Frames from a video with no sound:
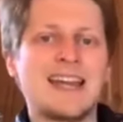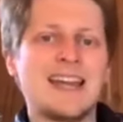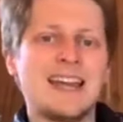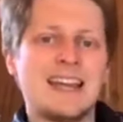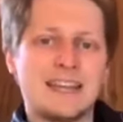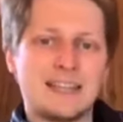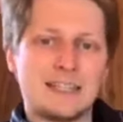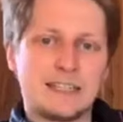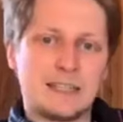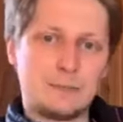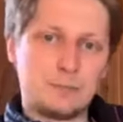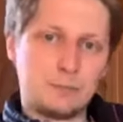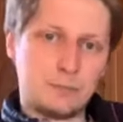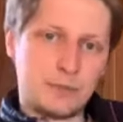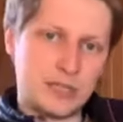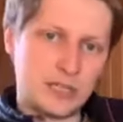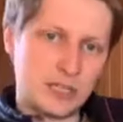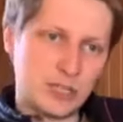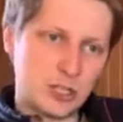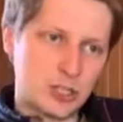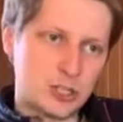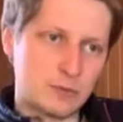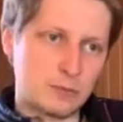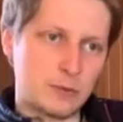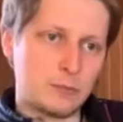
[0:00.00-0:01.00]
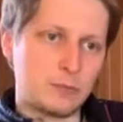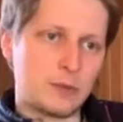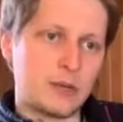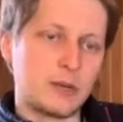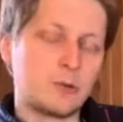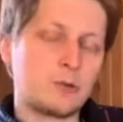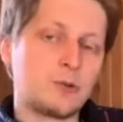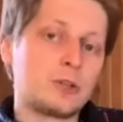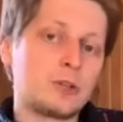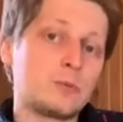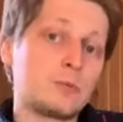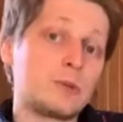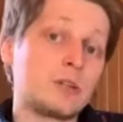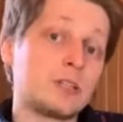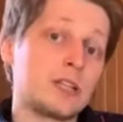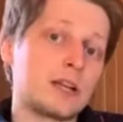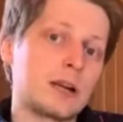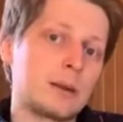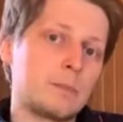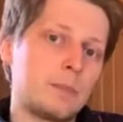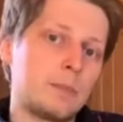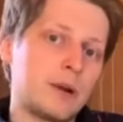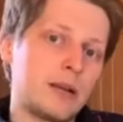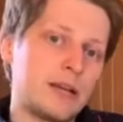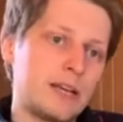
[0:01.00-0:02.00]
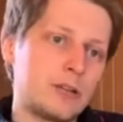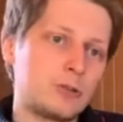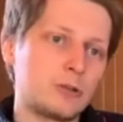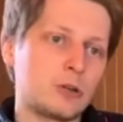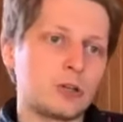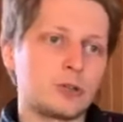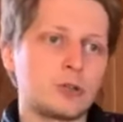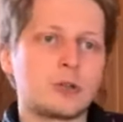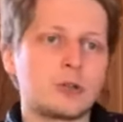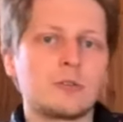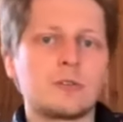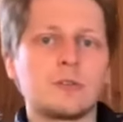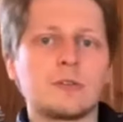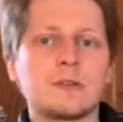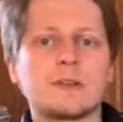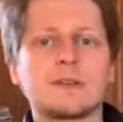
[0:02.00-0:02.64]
Теперь же мы переходим к драм-балету, который,